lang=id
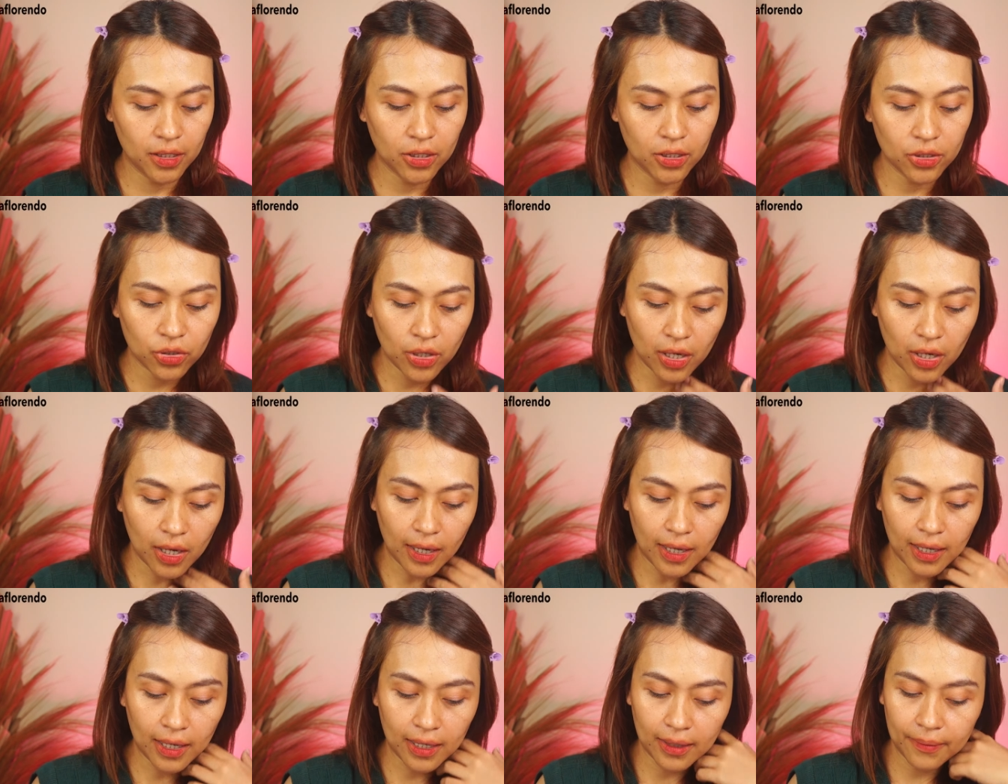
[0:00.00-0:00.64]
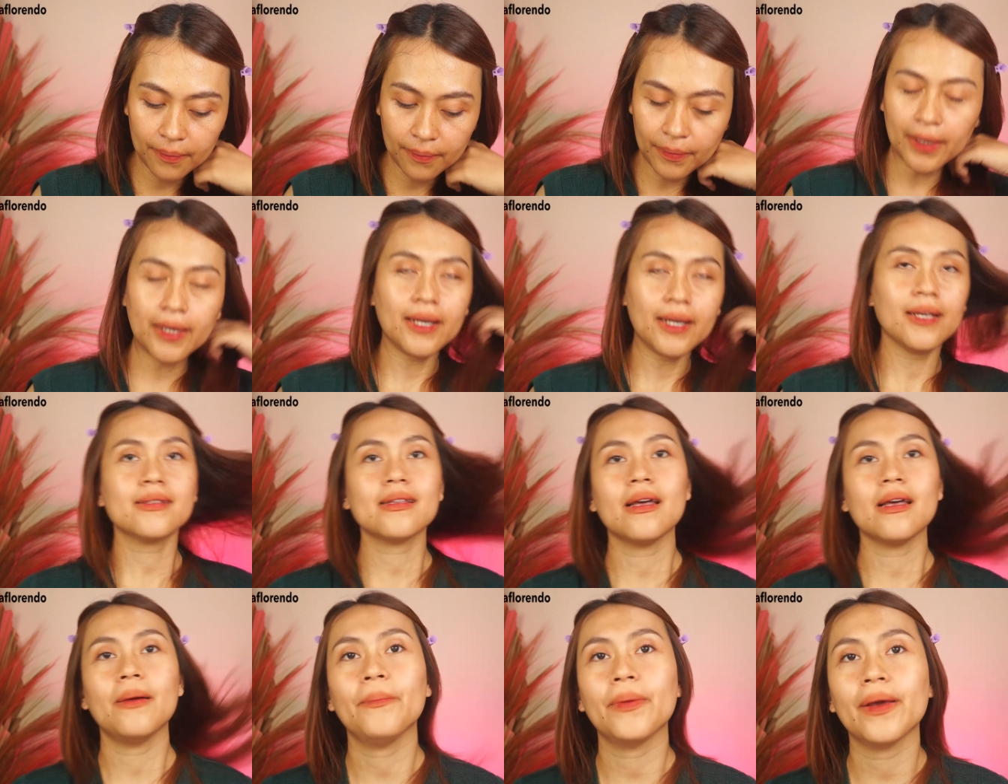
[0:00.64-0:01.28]
Ini juga kalian
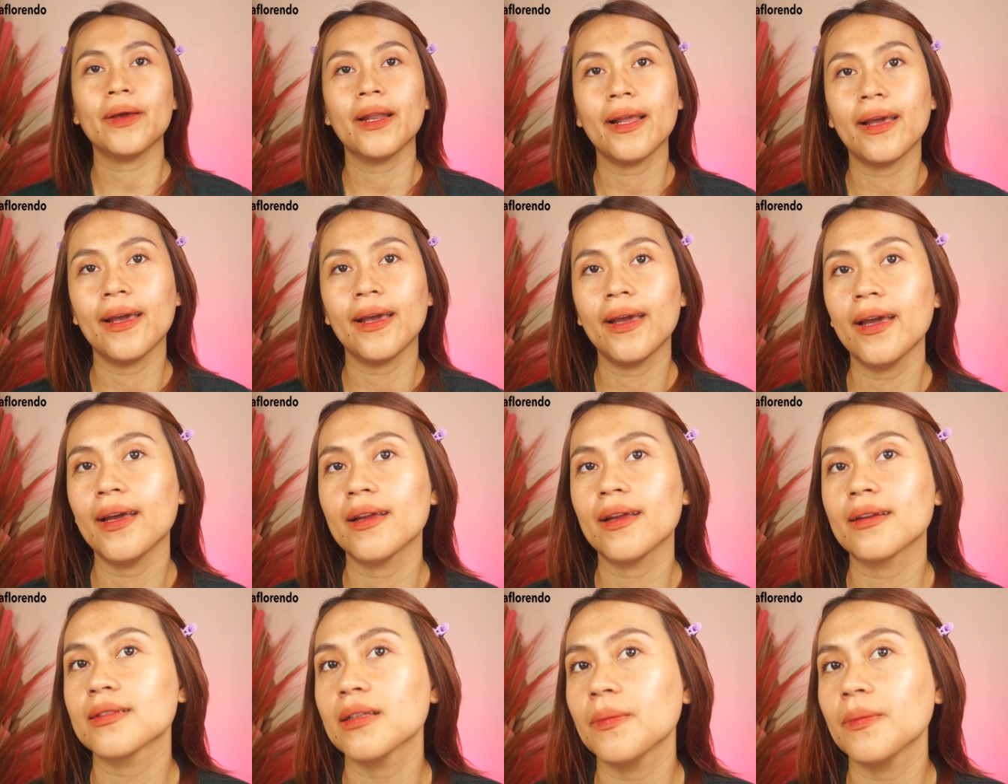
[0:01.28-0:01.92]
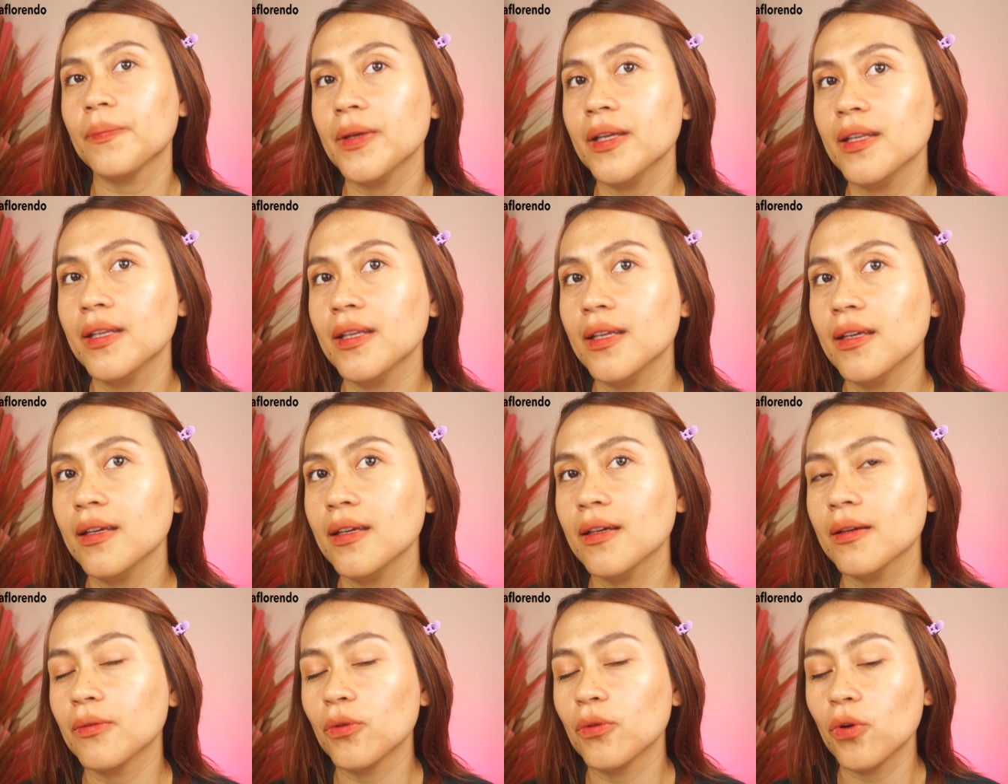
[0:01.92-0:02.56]
pakai sampai leher, tapi
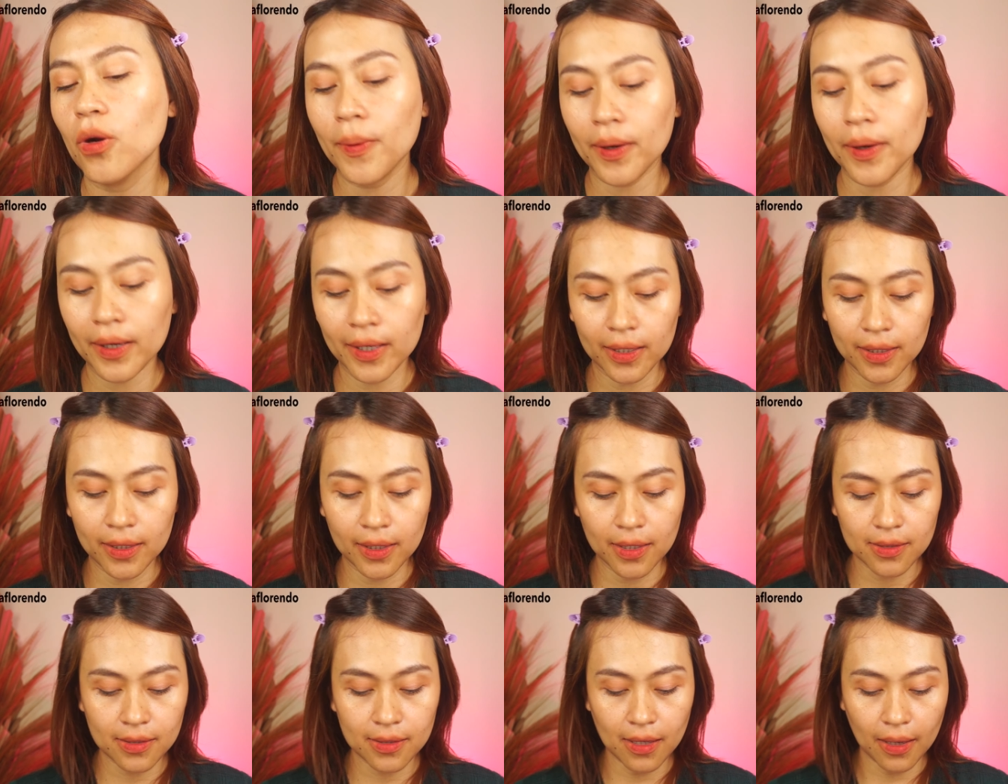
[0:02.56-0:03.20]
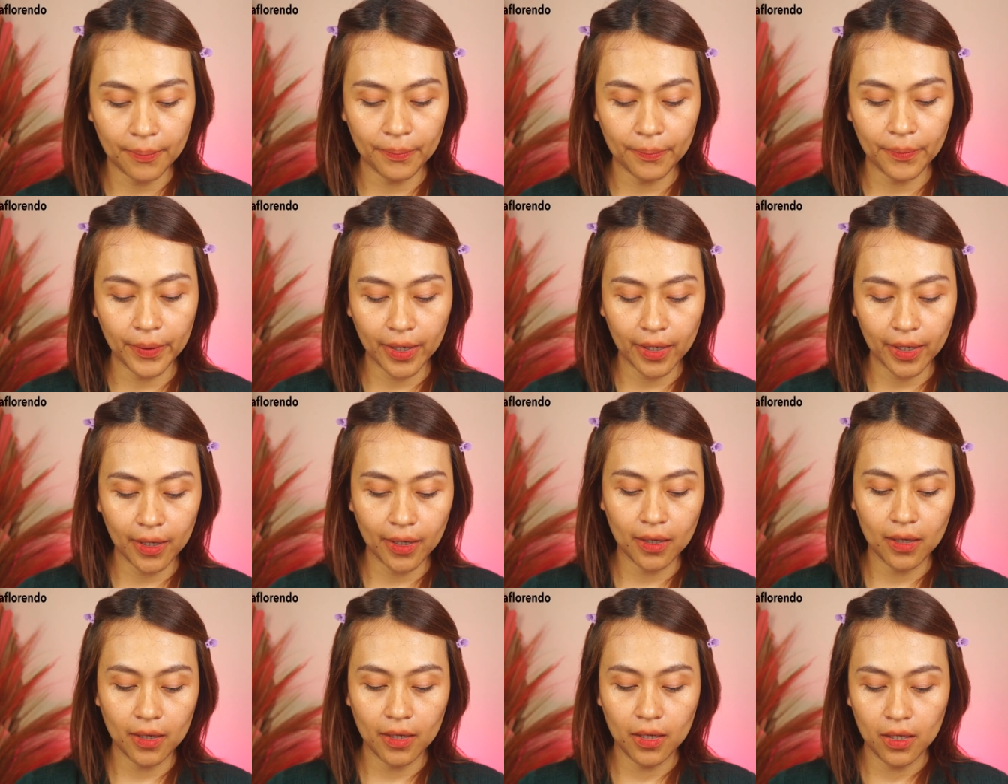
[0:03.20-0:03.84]
ini gue pakainya
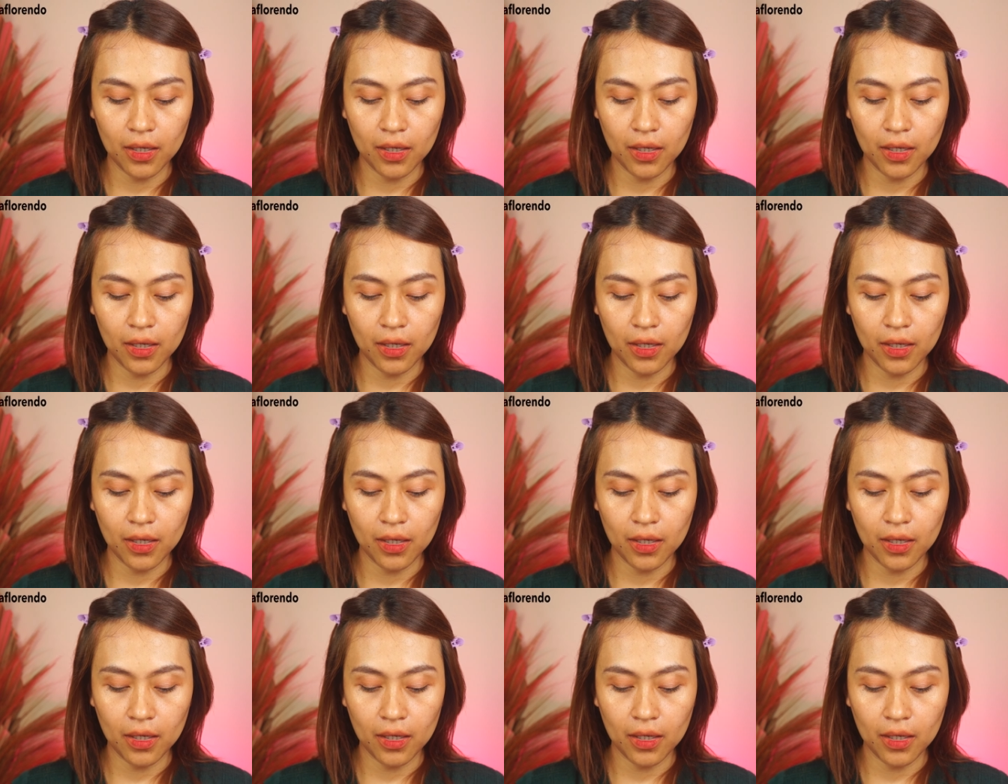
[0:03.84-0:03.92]
sampai